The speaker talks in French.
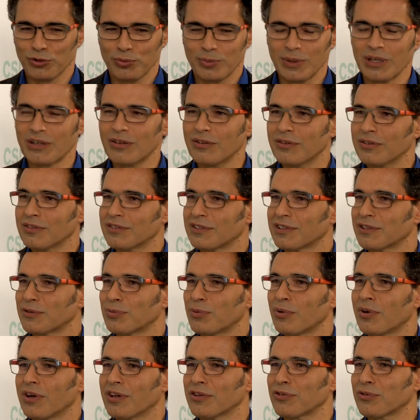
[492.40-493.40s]
de belles
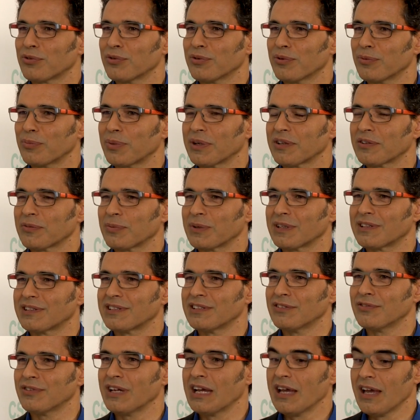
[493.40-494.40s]
explorations en
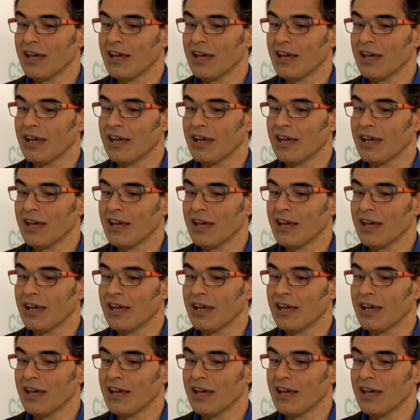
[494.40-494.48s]
perspective.